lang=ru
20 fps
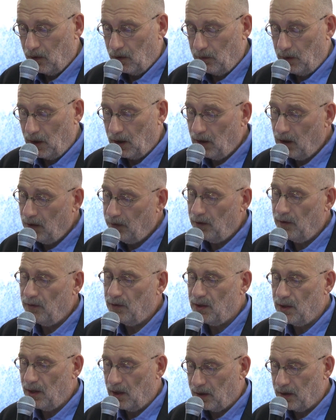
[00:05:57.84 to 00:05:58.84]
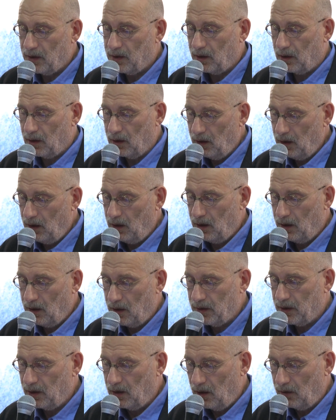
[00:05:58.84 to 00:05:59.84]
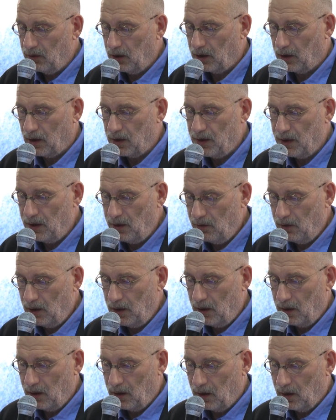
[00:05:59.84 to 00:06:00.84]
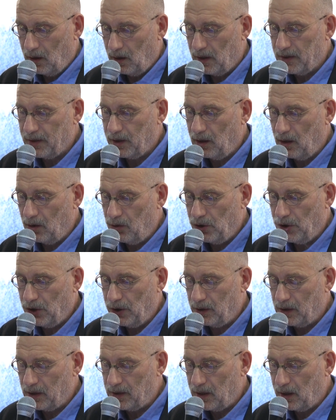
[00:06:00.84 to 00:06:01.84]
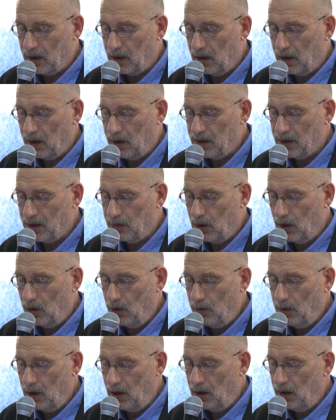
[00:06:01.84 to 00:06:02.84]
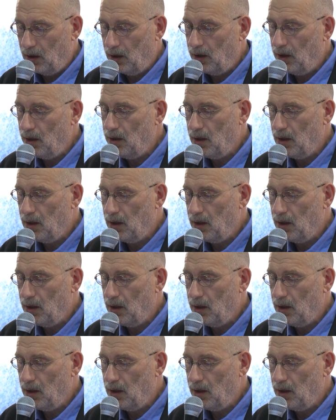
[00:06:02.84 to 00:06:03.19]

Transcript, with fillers: В биографии всякой страны есть главы красивые, ласкающие национальное самолюбие и